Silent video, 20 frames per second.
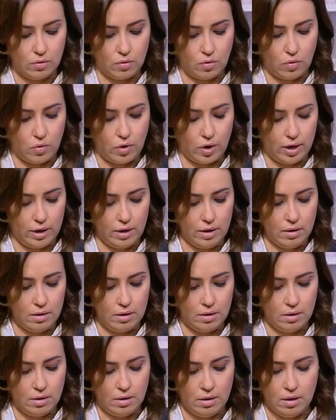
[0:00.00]
اوكي
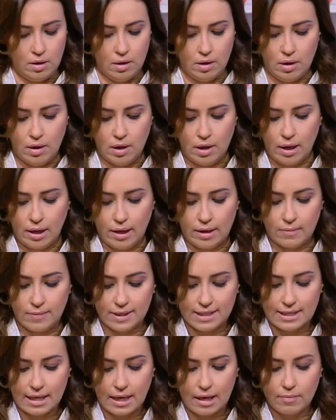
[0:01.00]
انا
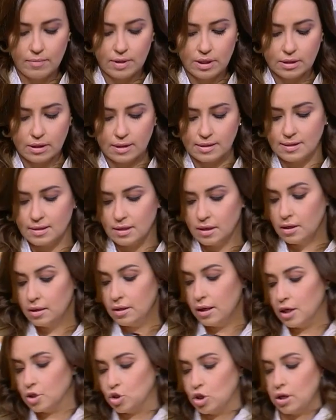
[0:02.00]
بس هعمل طاستين
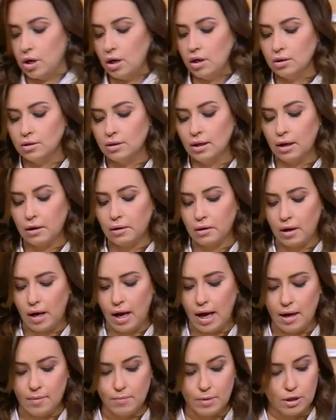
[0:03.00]
عشان اقدر
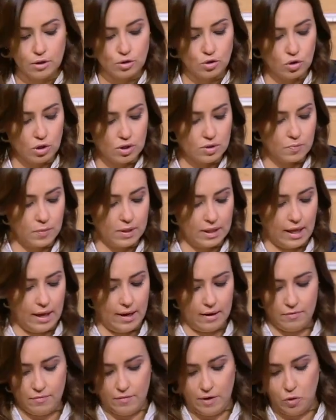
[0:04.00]
اعمل الصوص
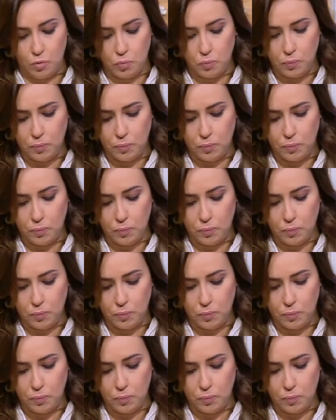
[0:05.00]
بتاعي فيها